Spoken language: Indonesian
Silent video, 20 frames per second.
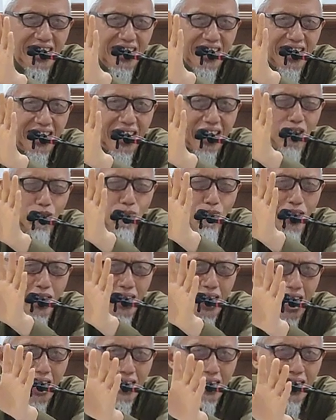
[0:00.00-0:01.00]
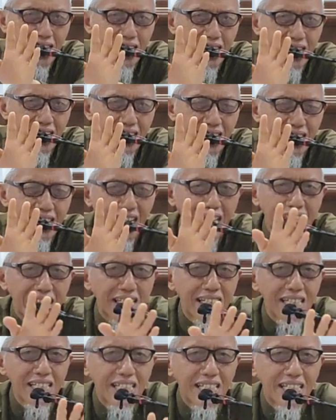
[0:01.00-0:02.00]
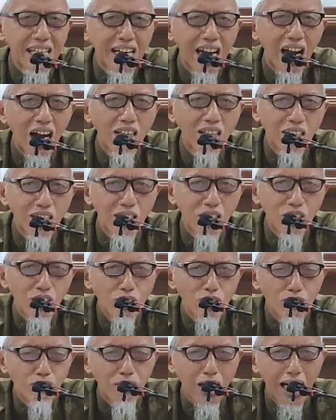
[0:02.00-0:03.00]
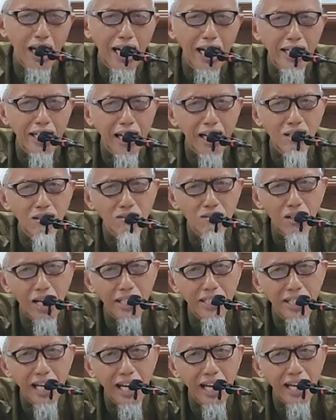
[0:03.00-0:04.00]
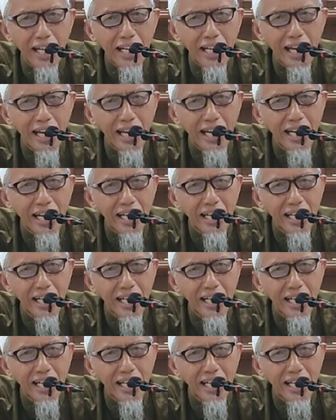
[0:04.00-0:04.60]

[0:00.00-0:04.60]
rekomendasi dari Allah Subhanahu wa taala